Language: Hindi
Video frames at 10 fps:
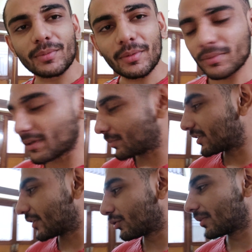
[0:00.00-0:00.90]
अभी भी मैंने अपना
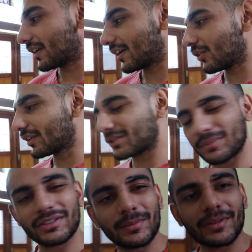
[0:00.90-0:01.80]
शेड्यूल बनाया और
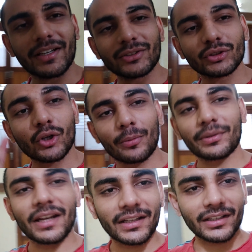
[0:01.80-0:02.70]
इसमें से मेरा जो कॉपी
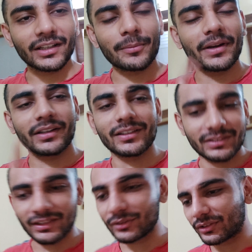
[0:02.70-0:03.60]
राइटिंग का प्रैक्टिस
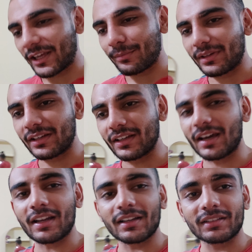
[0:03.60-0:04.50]
का जो टाइम मैंने
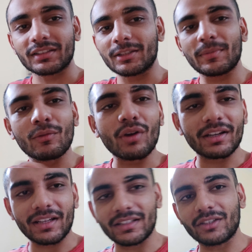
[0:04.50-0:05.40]
निकाला करता था मैं वो
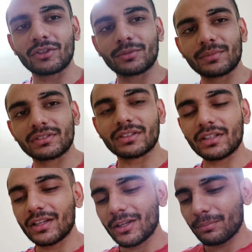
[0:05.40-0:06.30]
हटा दिया हूँ इसमें से
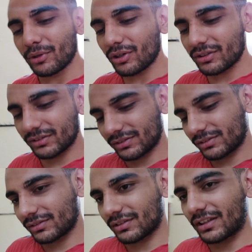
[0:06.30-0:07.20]
बिकॉज
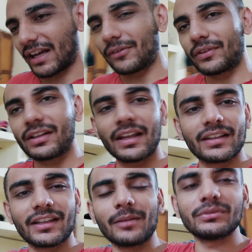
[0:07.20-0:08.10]
आई फील लाइक
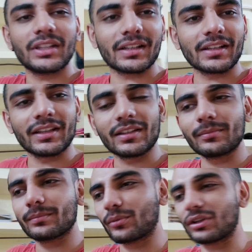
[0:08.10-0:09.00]
कि आई एम जगलिंग
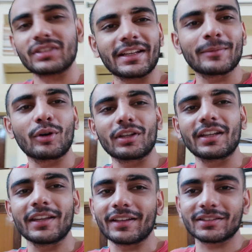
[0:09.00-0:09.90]
बहुत सारी बॉलें
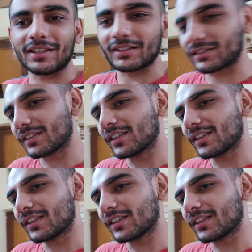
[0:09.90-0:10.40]
एक साथ